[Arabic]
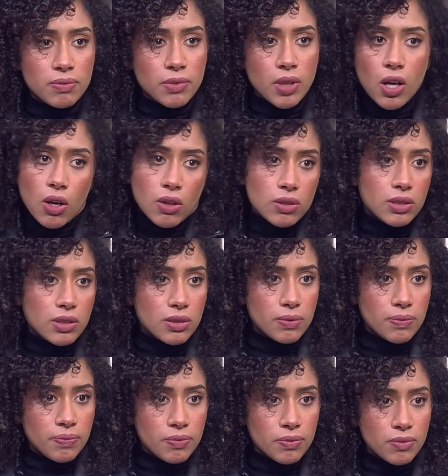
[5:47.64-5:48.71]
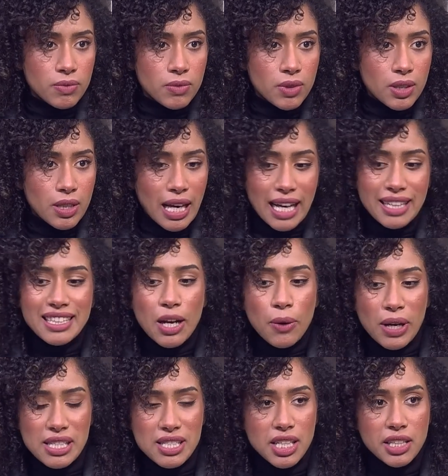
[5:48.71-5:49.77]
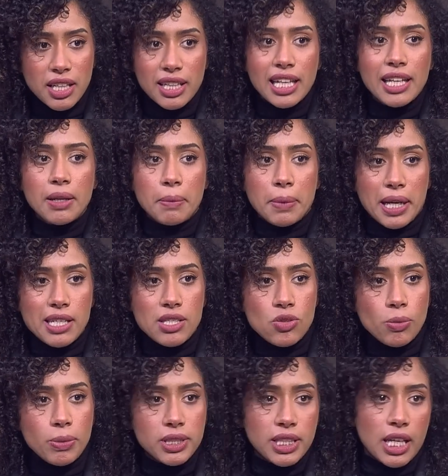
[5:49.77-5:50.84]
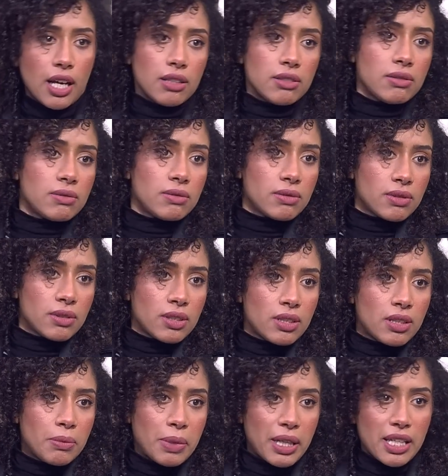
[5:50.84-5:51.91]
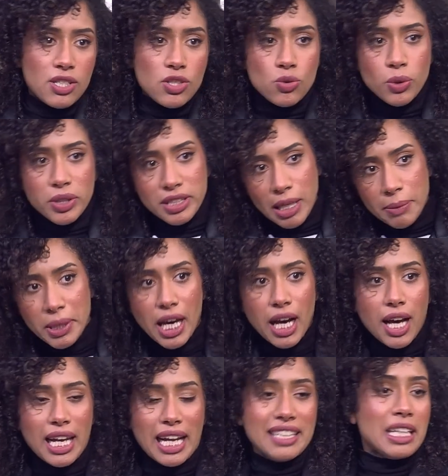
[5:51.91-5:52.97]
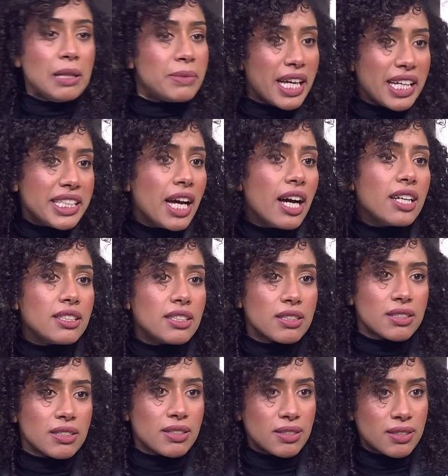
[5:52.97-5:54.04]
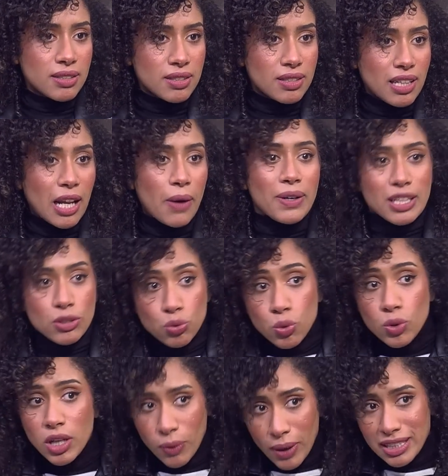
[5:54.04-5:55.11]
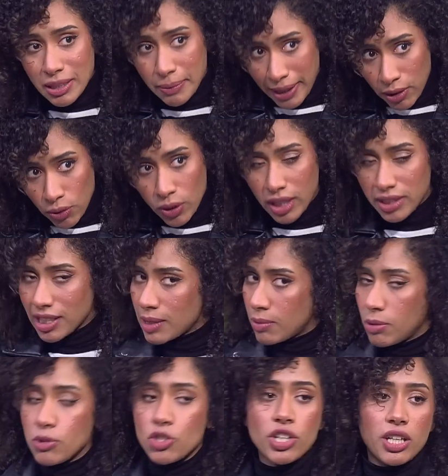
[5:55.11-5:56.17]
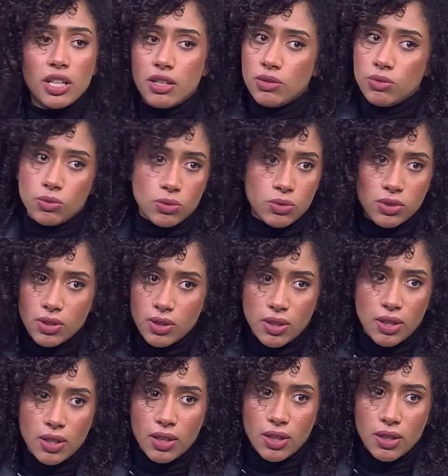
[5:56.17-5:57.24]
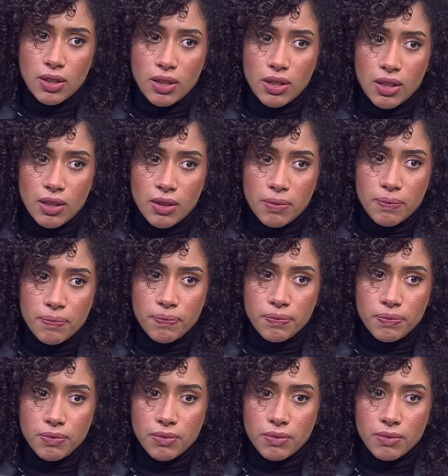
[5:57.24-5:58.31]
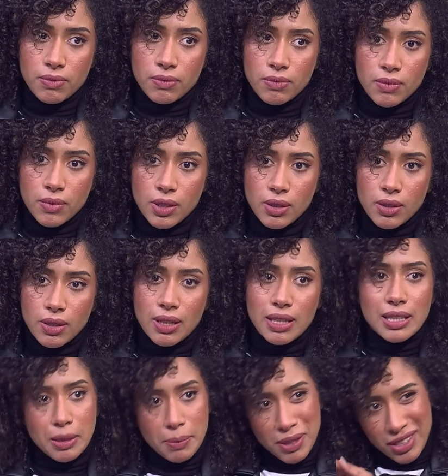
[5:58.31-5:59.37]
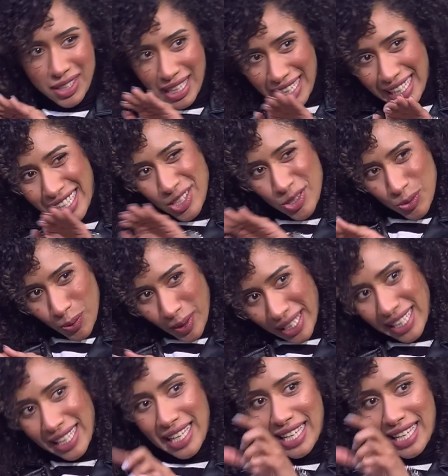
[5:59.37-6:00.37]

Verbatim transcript: خالص حتى لو خسيت هتلاقي بخس وبطني قاعده بخس وجنابي قاعده الحته اللي مضايقاني قاعده لو انا طول الوقت باكل انا جسمي مش هيحرق دهون يحصل ايه بقى نعمل ايه نبطل اكل شويه